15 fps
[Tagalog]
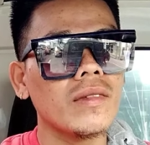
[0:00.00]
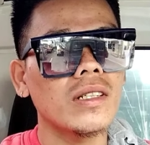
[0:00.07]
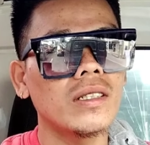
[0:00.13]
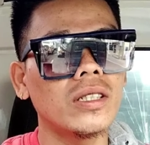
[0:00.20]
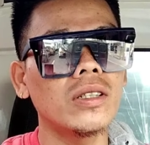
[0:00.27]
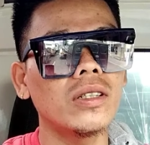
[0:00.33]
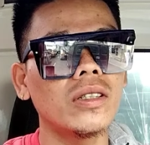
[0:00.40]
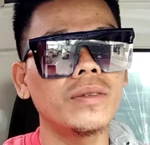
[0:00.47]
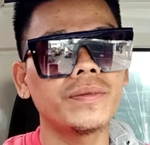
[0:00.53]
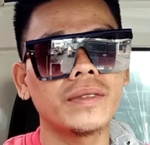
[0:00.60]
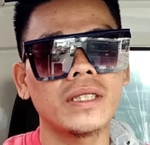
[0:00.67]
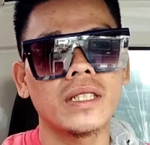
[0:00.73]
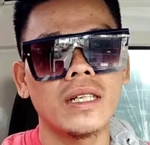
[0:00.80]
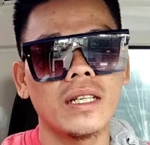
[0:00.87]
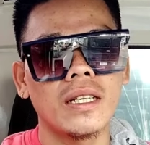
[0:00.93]
so
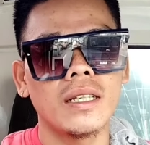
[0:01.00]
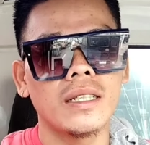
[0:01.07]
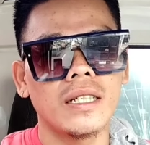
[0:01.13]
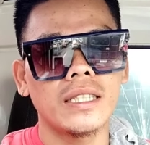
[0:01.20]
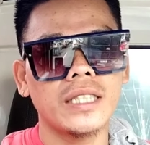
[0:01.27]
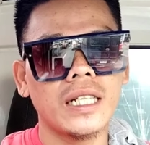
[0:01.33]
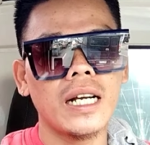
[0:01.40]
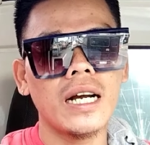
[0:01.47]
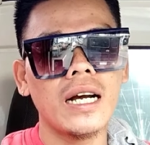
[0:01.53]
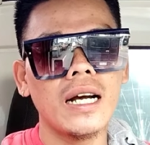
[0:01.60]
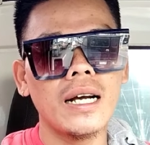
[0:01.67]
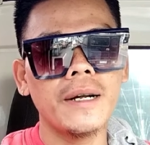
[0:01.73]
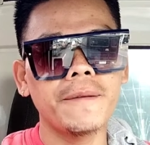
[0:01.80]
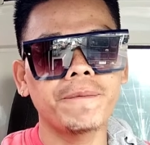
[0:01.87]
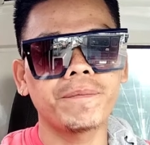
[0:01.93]
at saka
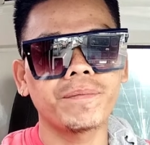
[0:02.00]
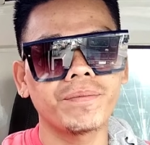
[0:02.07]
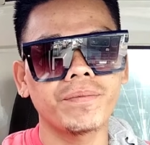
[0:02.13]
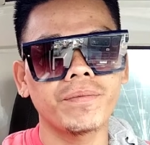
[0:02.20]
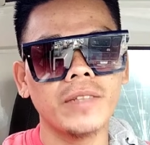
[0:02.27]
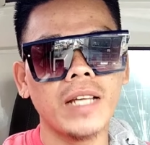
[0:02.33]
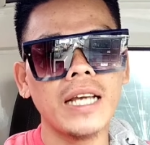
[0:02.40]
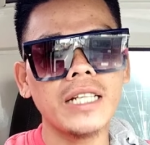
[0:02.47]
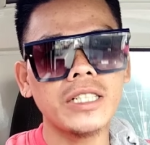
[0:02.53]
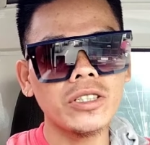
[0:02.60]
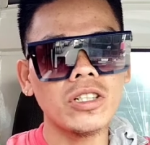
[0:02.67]
guys